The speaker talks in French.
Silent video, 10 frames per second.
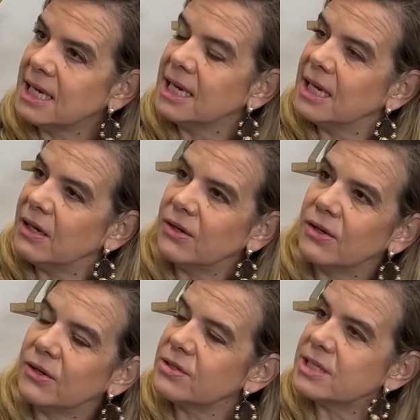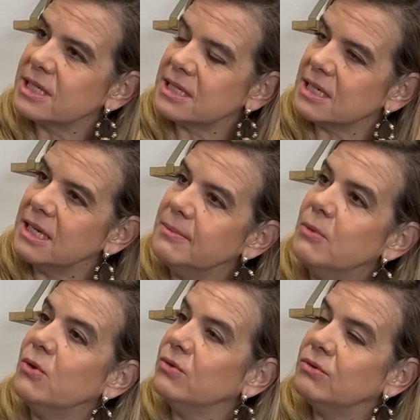Euh, les mots ont
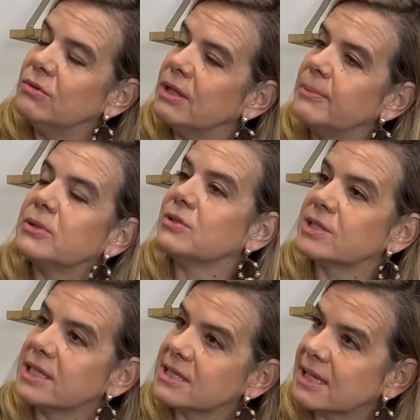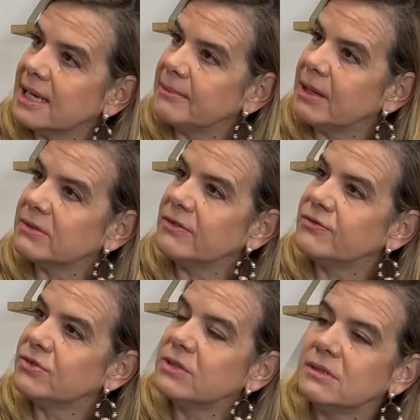une importance extrême. Hein. On a vu
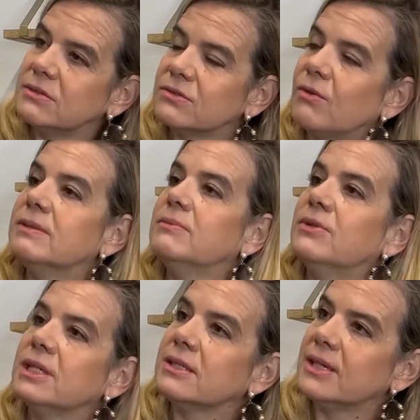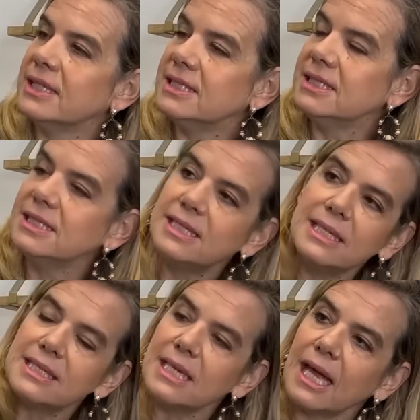qu'il y a le droit de mourir dans la dignité, c'est
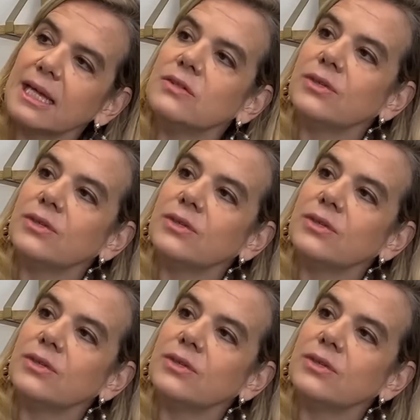la rhétorique,